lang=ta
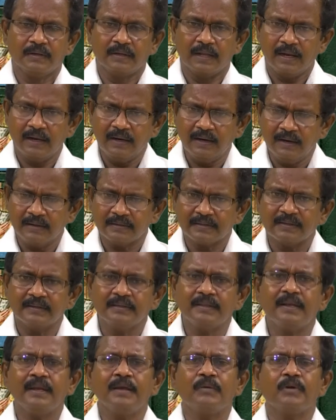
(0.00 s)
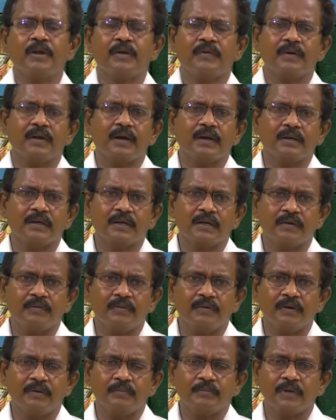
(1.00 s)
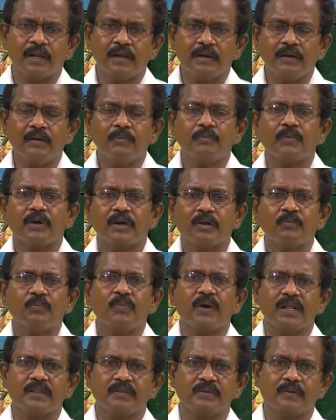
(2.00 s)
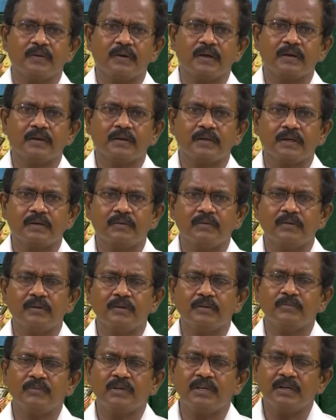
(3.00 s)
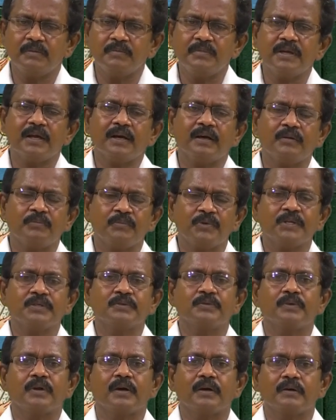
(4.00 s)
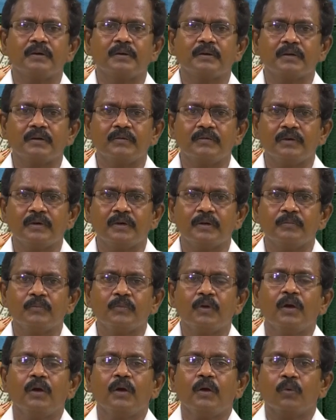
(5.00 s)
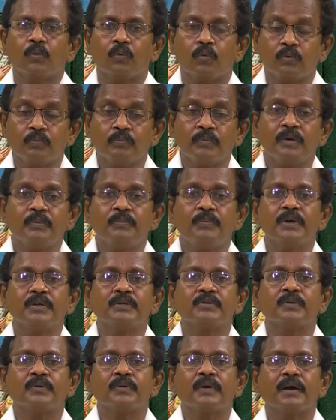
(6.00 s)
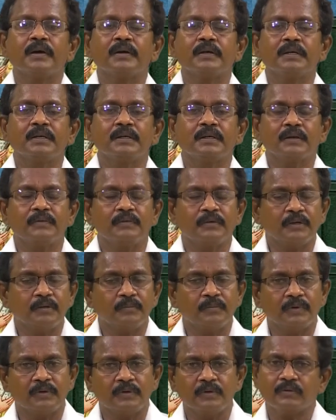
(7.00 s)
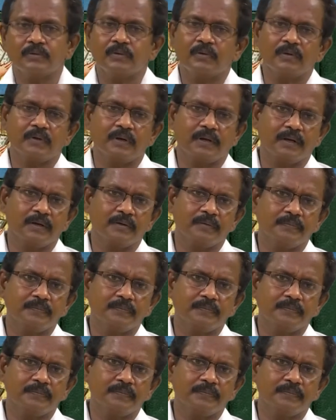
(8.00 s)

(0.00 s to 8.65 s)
நல்ல சிந்தனை உடையவனாக இருக்க வேண்டும் நல்ல மனம் படைத்தவனாக இருக்க வேண்டும் இனிமையாக பேசுவனாக இருக்க வேண்டும் உண்மை பேசுவனாக இருக்க வேண்டும் என்று சொல்கிறார்